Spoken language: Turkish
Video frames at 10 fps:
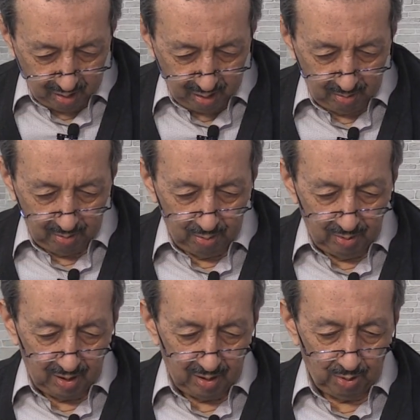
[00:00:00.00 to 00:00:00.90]
Şimdi
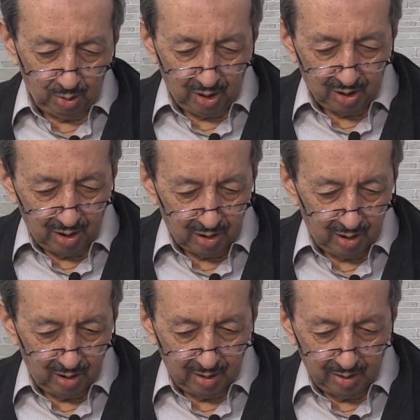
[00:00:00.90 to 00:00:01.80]
bunlar çok geçti
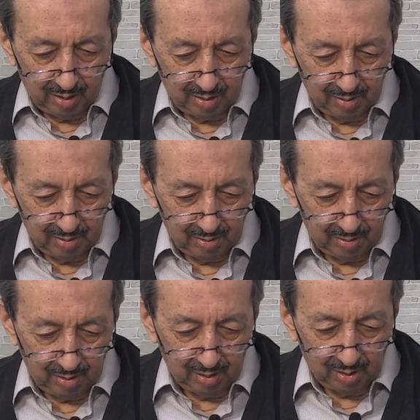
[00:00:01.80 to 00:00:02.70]
risalelerde.
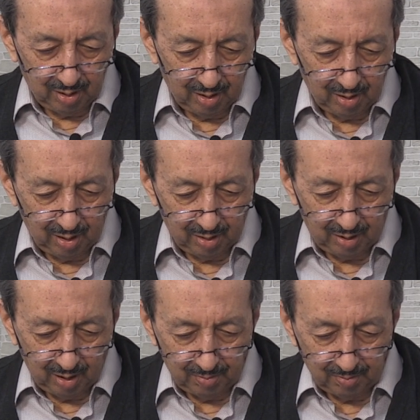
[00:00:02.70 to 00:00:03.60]
Sikke,
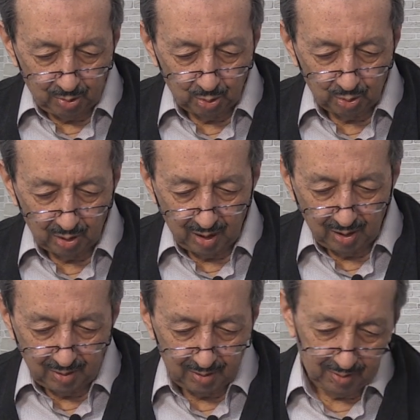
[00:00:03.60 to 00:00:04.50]
Hatem,
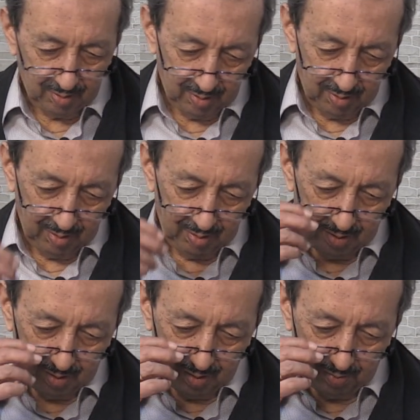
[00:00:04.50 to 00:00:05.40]
Turra.
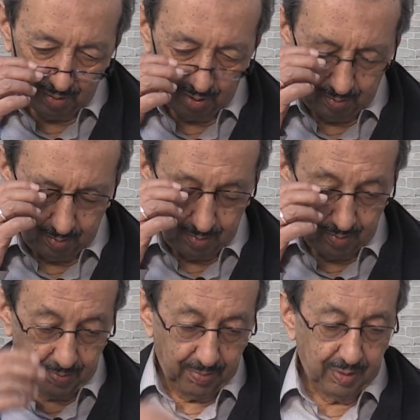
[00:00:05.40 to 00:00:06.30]
Evet.
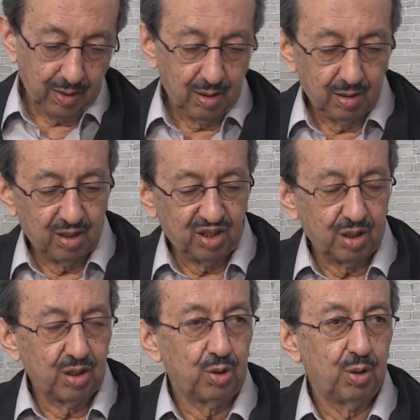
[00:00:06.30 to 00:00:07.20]

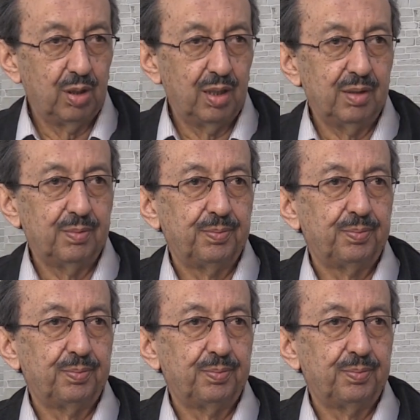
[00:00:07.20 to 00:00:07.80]
Kısaca şöyle.